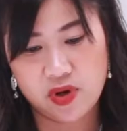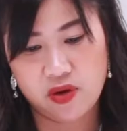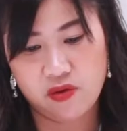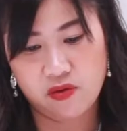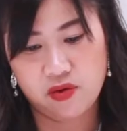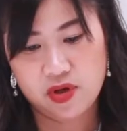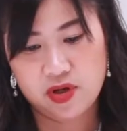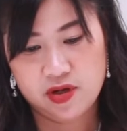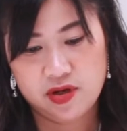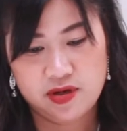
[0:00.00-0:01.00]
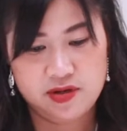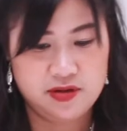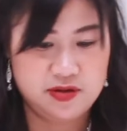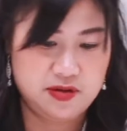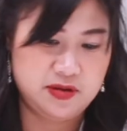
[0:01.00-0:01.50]
เร็
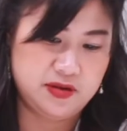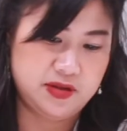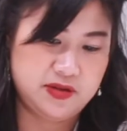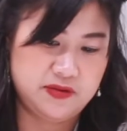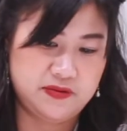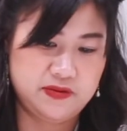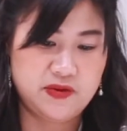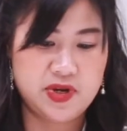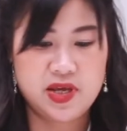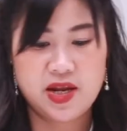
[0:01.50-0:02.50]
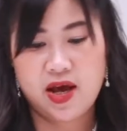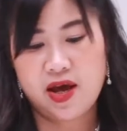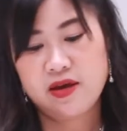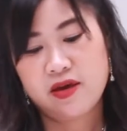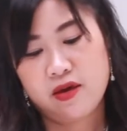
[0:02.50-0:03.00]
วๆตัวนี้นะ
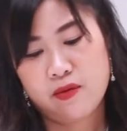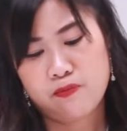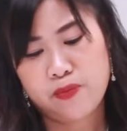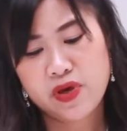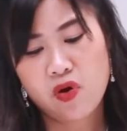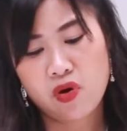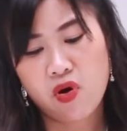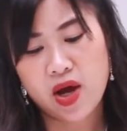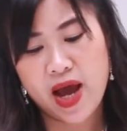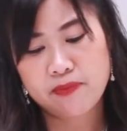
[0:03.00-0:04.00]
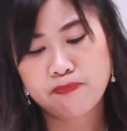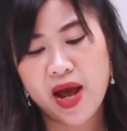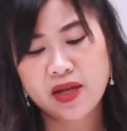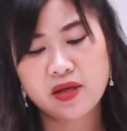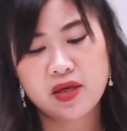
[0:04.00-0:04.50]
คะ ประโยชน์ของการ
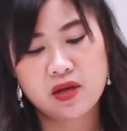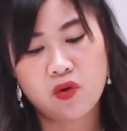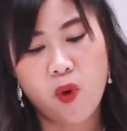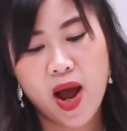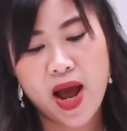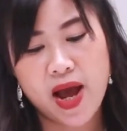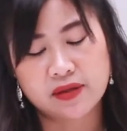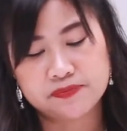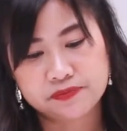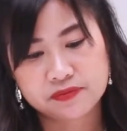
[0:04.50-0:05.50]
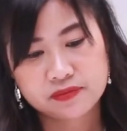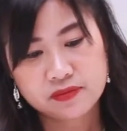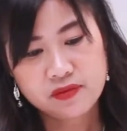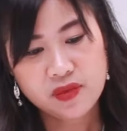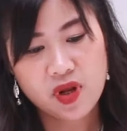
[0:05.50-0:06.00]
ปั้นดินหรือว่า
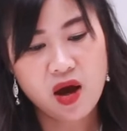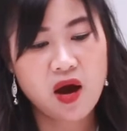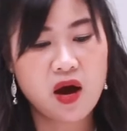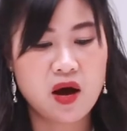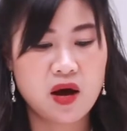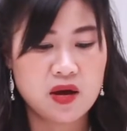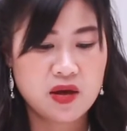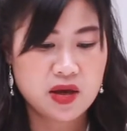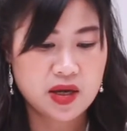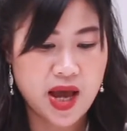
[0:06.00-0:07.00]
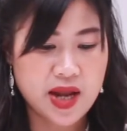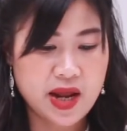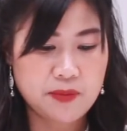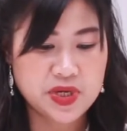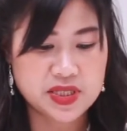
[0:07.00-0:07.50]
ออการ
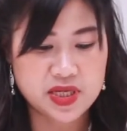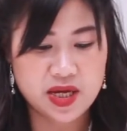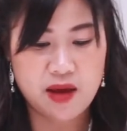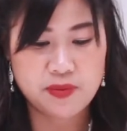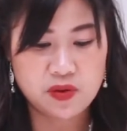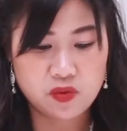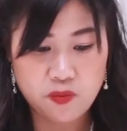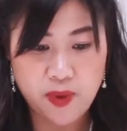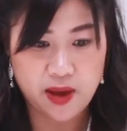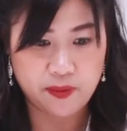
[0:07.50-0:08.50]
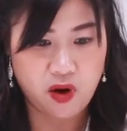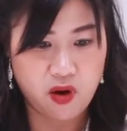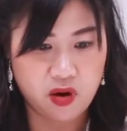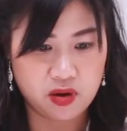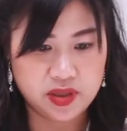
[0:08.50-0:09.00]
ทำกิจกรรมในรูปแบบข
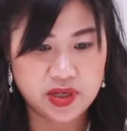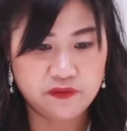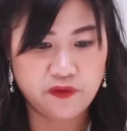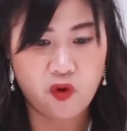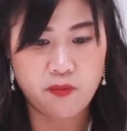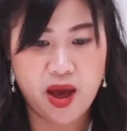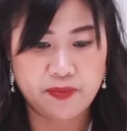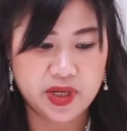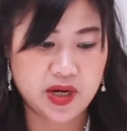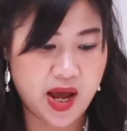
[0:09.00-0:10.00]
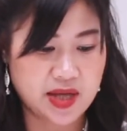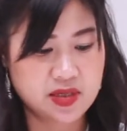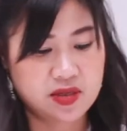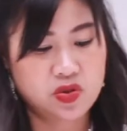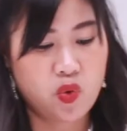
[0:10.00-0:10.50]
องดินโฟมแบบนี้นะคะ
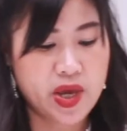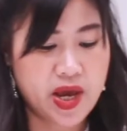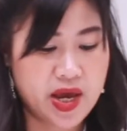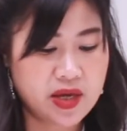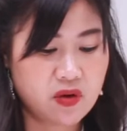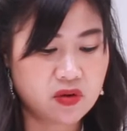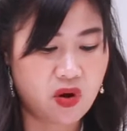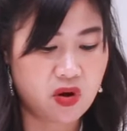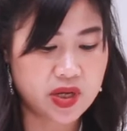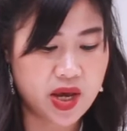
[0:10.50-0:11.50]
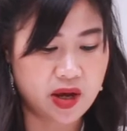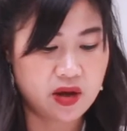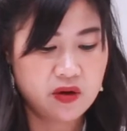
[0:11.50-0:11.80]
จะช่วยให้น้องๆ เนี่ย